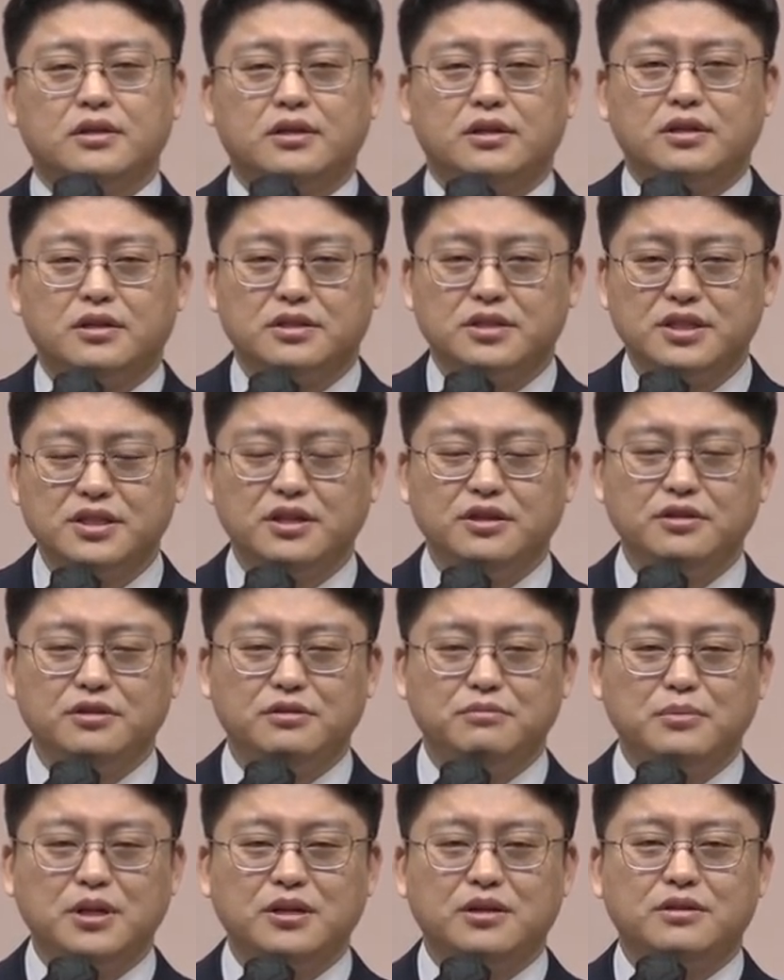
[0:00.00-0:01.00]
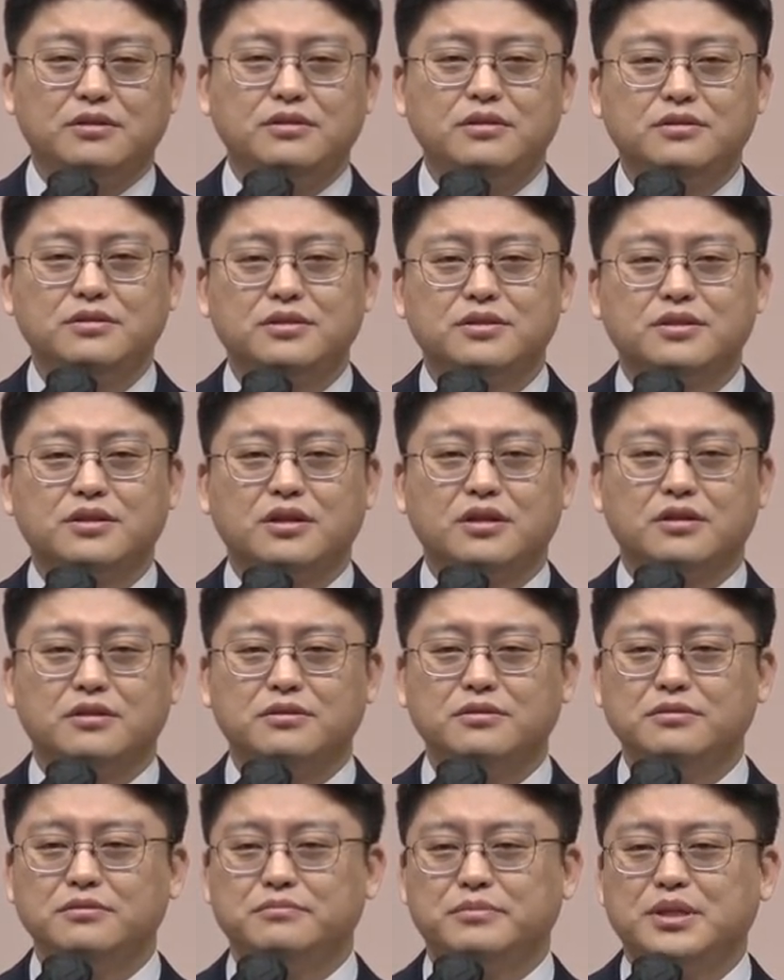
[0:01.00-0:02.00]
아, 시간이 얼마나
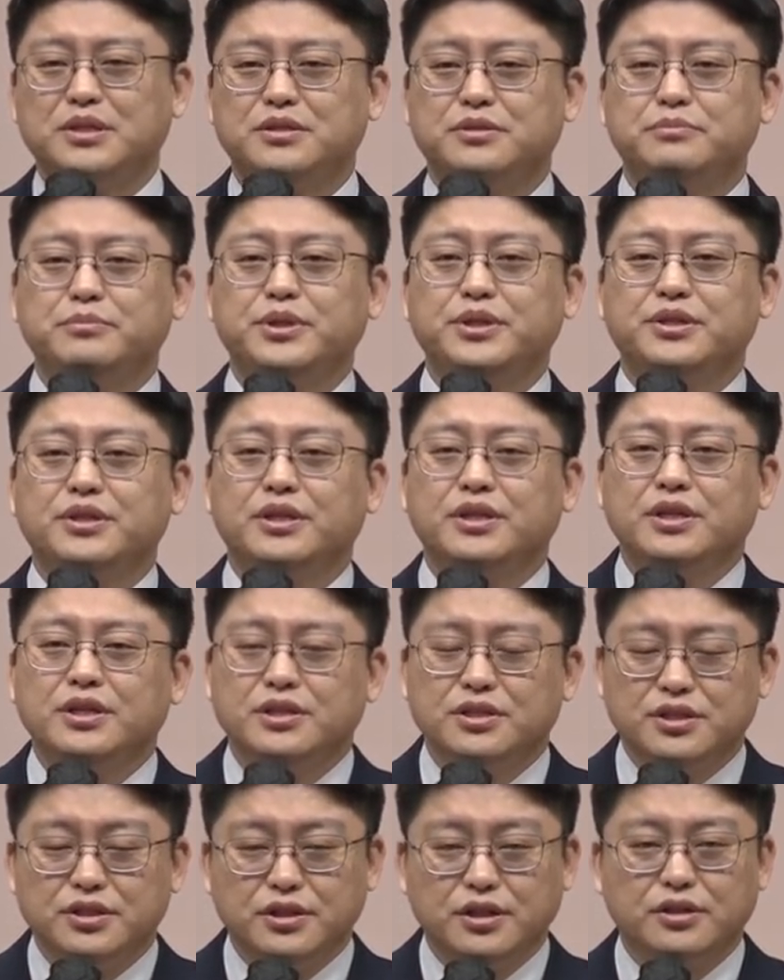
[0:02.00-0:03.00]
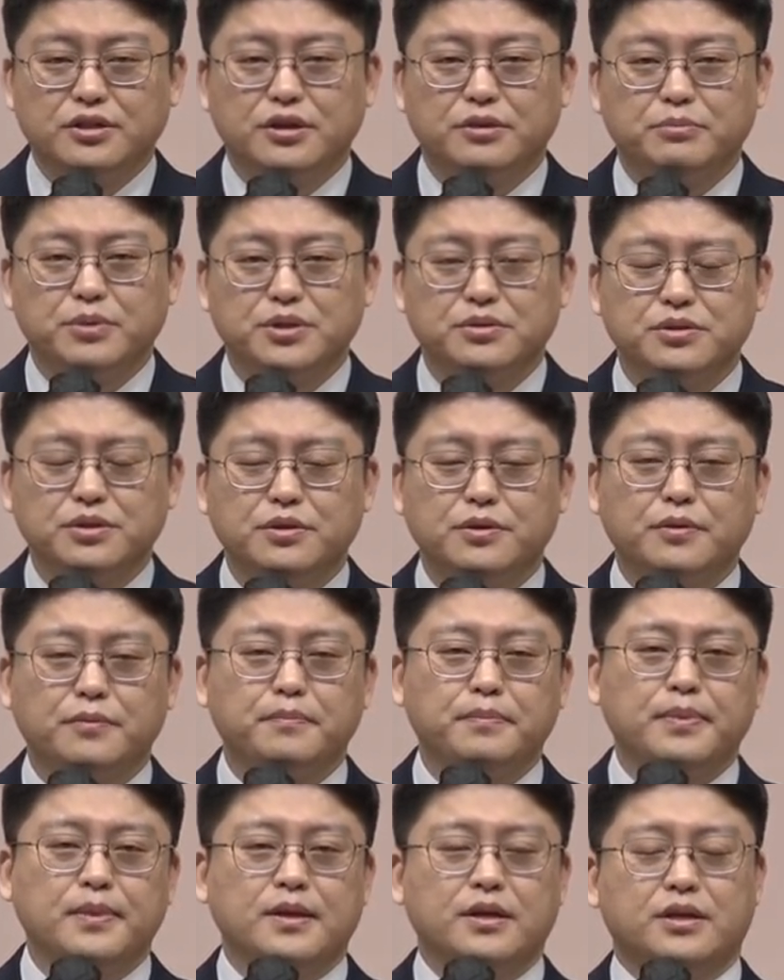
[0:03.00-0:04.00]
흘렀을까요? 말씀이
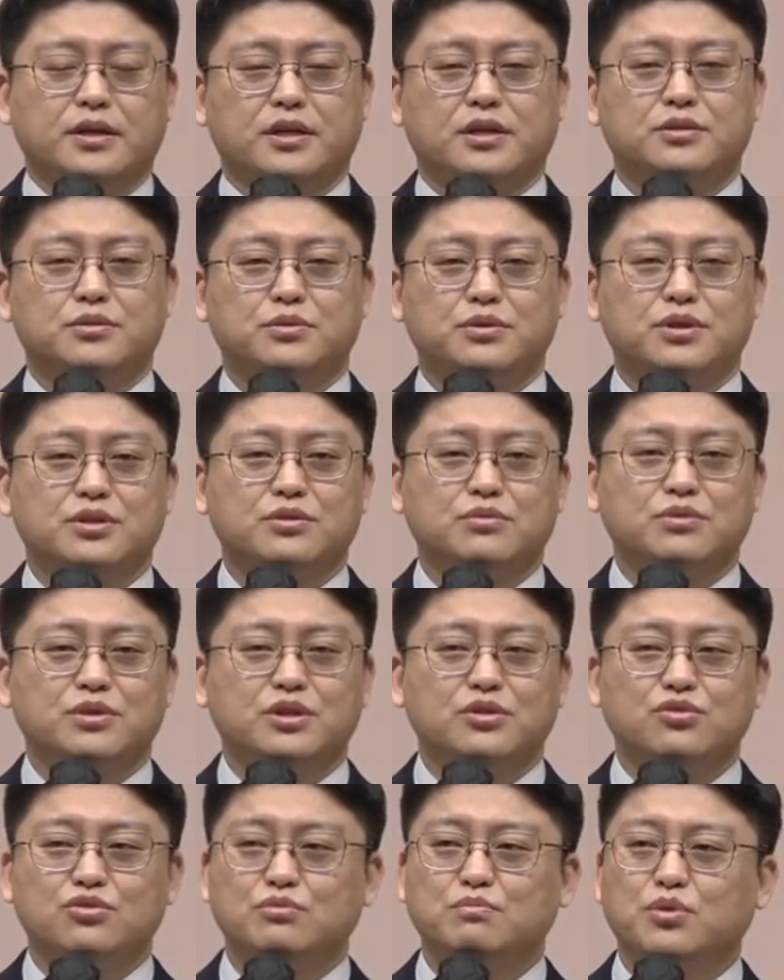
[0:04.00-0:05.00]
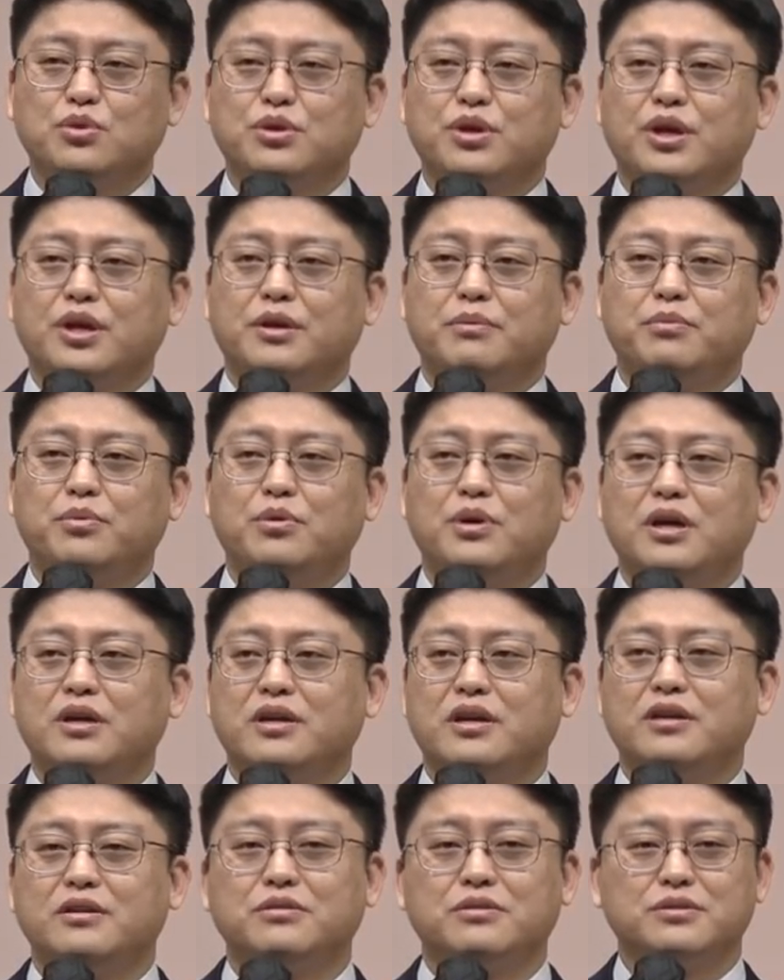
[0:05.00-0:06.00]
진행되면서 계속해서 우리가 주목해
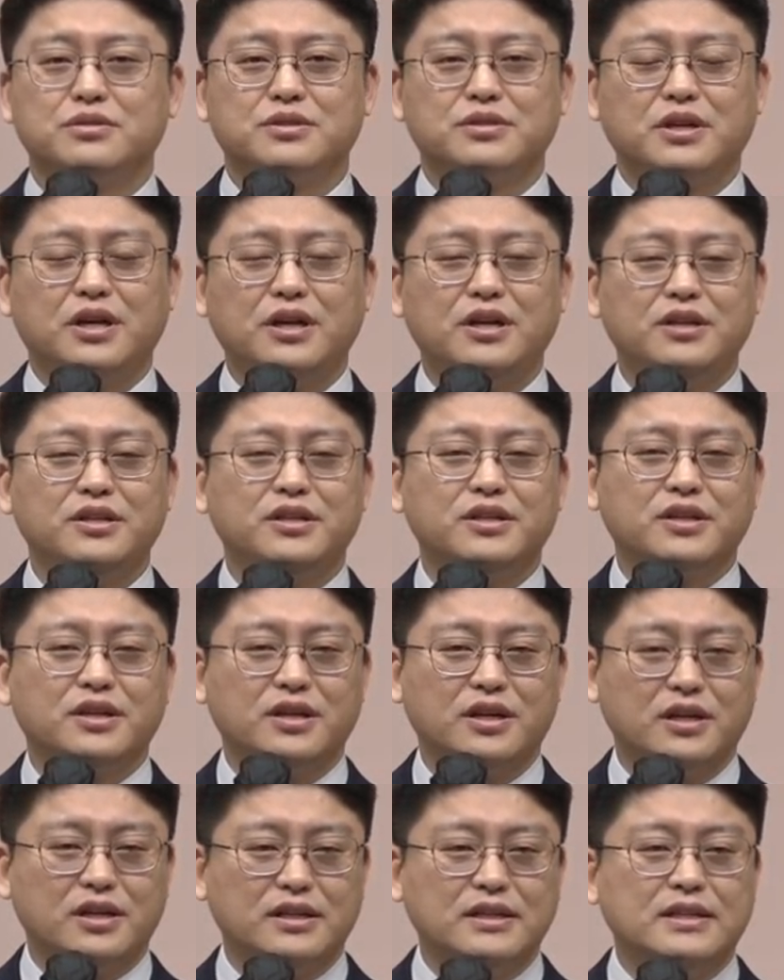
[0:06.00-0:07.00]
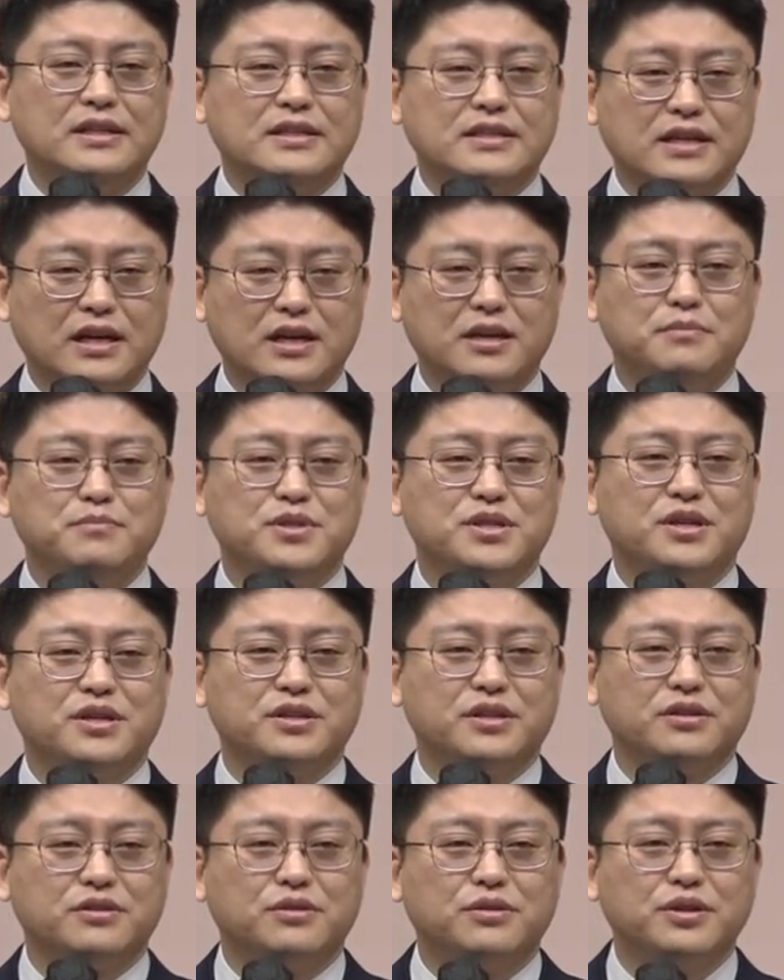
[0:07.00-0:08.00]
보아야 하는 것은 하나님과 사람
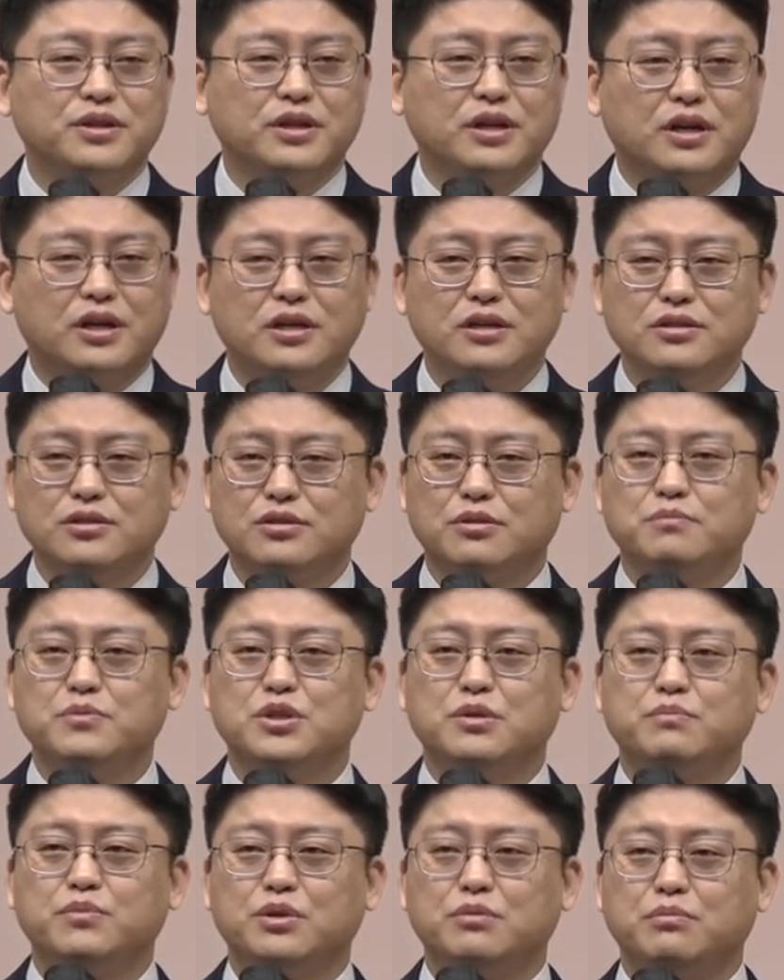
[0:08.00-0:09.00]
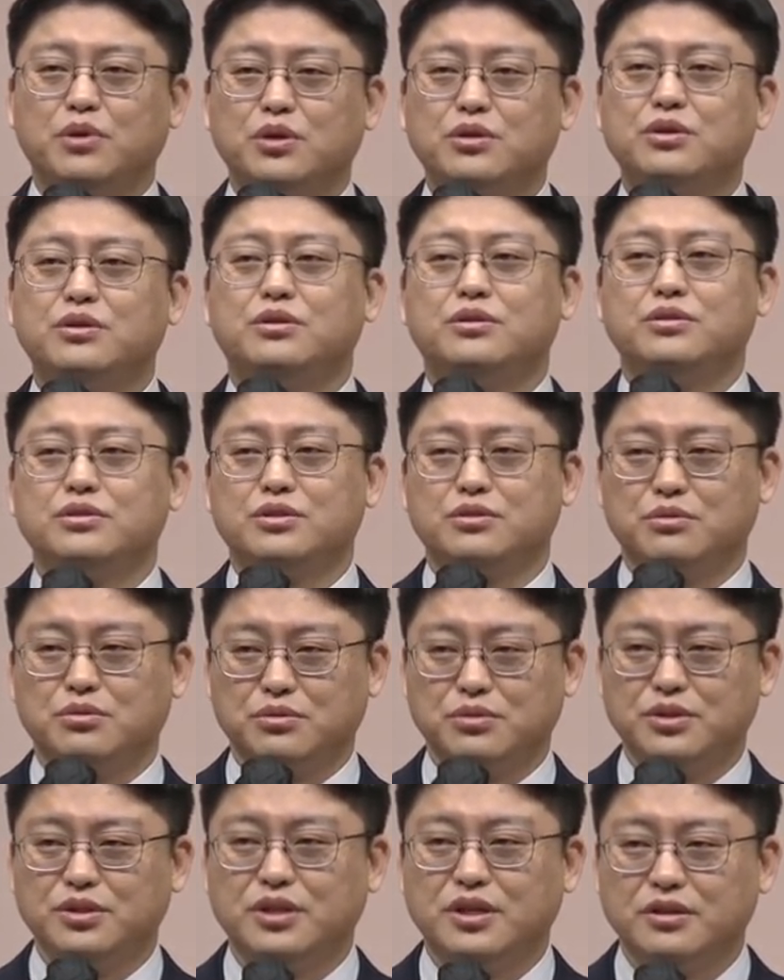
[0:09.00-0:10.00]
사이의 거리가 점점 더
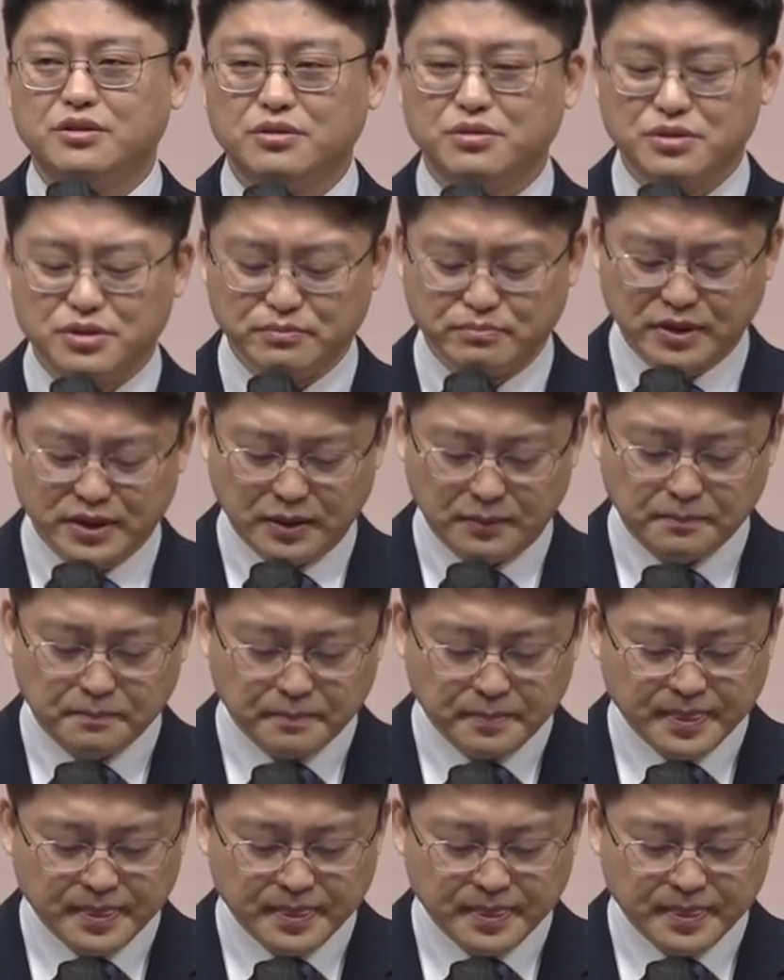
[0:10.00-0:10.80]
멀어지고 있다는 것입니다.